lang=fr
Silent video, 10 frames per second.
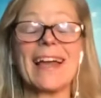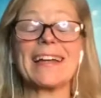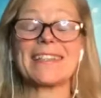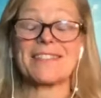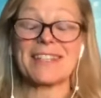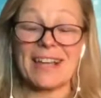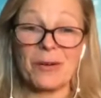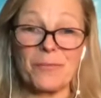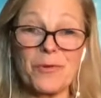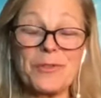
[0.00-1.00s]
C'est-à-dire
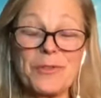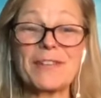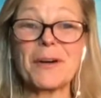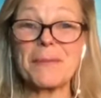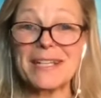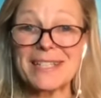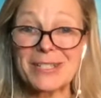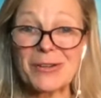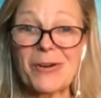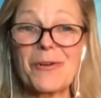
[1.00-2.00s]
qu'elle a beaucoup
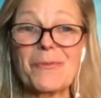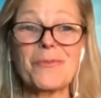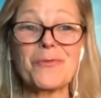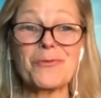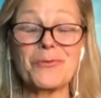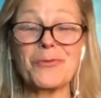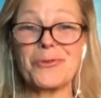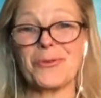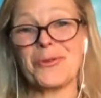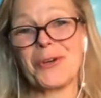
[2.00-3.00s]
d'informations, beaucoup
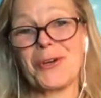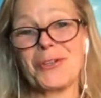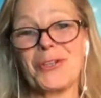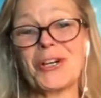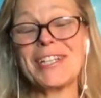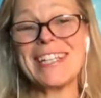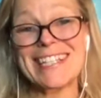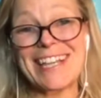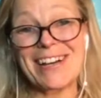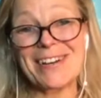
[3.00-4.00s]
de, de
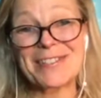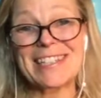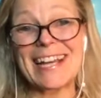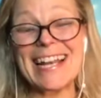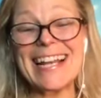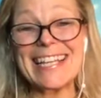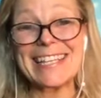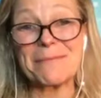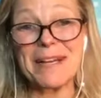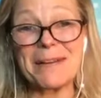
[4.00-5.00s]
connaissances dans
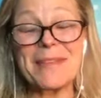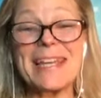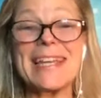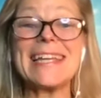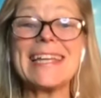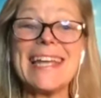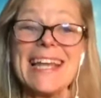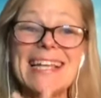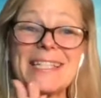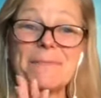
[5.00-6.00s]
l'allaitement. Et
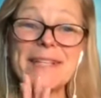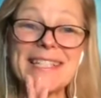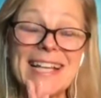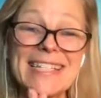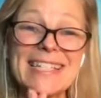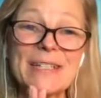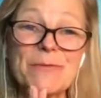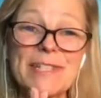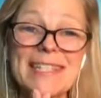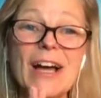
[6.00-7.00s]
elle est spécialisée
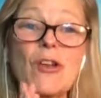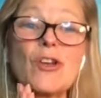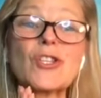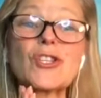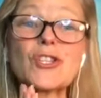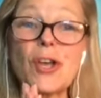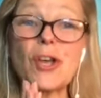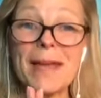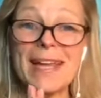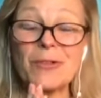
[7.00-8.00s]
aussi dans le
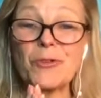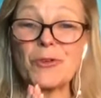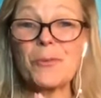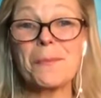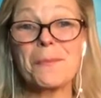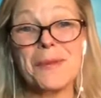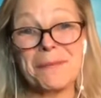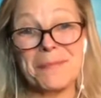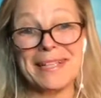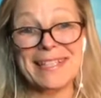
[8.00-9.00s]
sommeil de
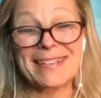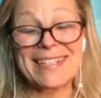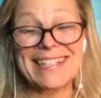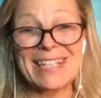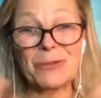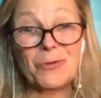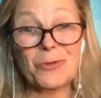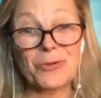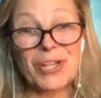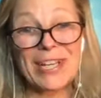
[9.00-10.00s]
bébé. C'est-à-dire que c'est deux
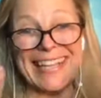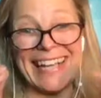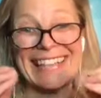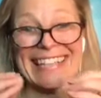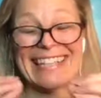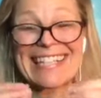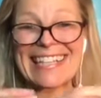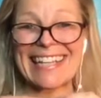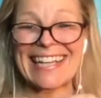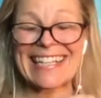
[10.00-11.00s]
sujets très, très, très
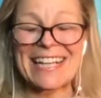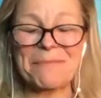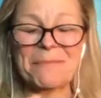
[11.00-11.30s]
intéressants.